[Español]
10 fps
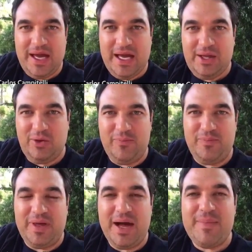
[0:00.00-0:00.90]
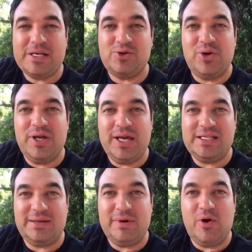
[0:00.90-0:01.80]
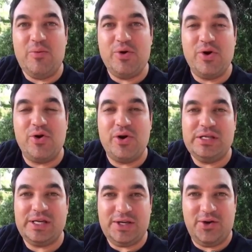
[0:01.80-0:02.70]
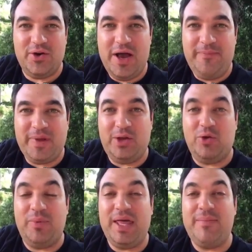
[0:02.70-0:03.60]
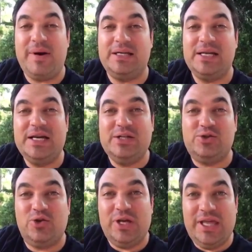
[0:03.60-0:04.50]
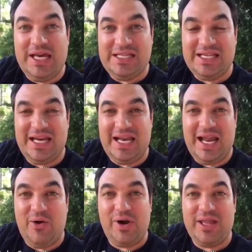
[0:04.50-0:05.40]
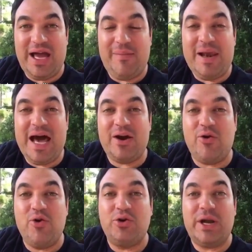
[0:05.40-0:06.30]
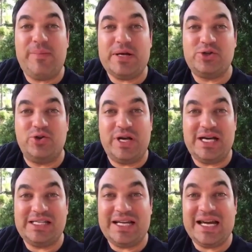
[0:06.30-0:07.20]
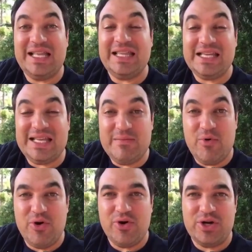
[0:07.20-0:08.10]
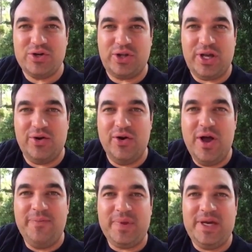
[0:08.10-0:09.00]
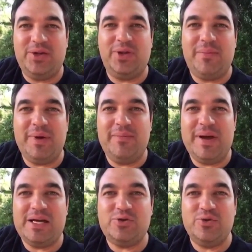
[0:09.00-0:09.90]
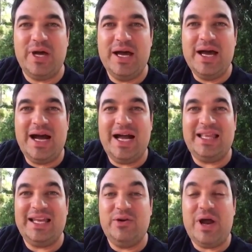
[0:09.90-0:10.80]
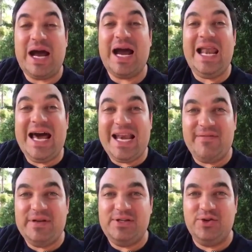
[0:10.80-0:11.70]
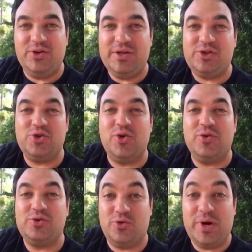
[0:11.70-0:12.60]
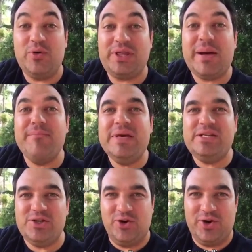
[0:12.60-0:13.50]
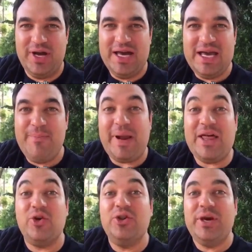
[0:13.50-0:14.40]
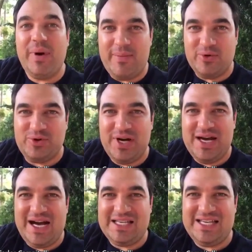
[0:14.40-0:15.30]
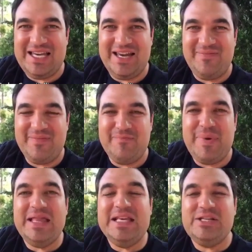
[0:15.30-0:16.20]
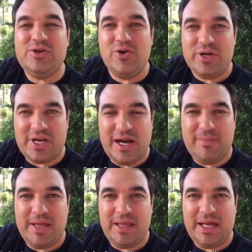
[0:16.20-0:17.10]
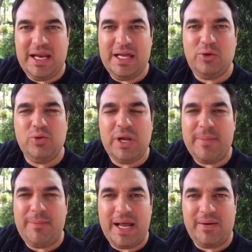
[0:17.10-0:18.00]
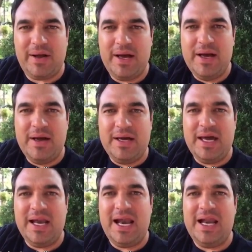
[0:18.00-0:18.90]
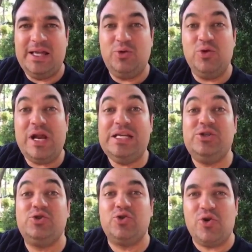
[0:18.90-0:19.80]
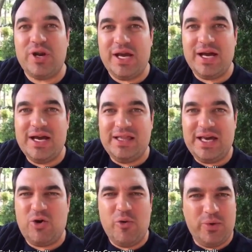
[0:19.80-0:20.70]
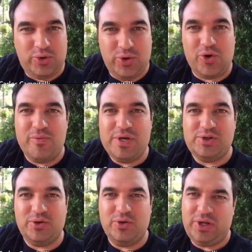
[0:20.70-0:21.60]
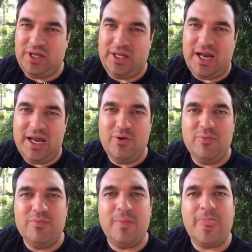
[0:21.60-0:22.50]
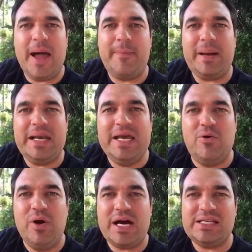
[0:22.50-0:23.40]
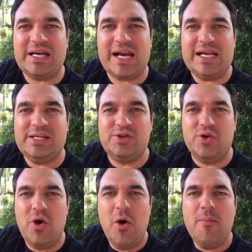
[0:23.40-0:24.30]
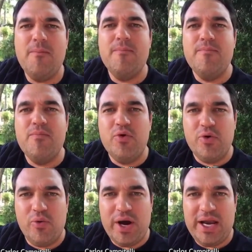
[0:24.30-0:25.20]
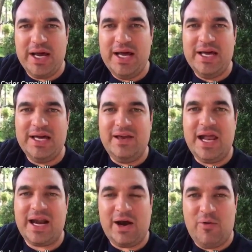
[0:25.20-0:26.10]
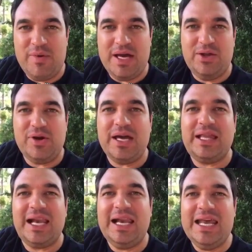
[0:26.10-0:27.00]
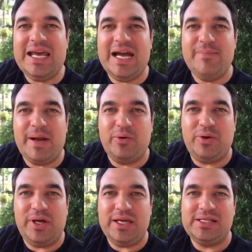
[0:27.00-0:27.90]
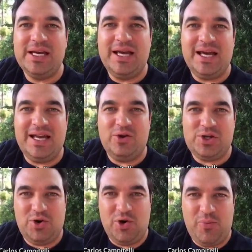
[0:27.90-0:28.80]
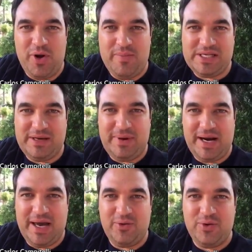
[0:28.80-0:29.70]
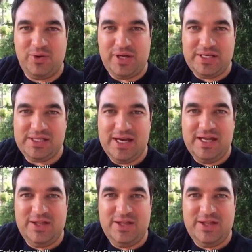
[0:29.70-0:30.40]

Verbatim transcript: Esto me da más solidez en mi comunión con el Señor, esto me da más solidez en la hora de hablar con otras personas acerca del testimonio que yo tengo y esto también me ayuda a tener una clara visión de sobre nuestra misión y para dónde vamos. Así que bendiciones realmente en el estudio palabra y en el estudio de la historia de cómo todo comenzó. Y ustedes tienen ahí una película que se realizó muy buena y las recomiendo y ahí está el link ahí para ustedes y los chicos lo pueden pasar para cada uno de ustedes.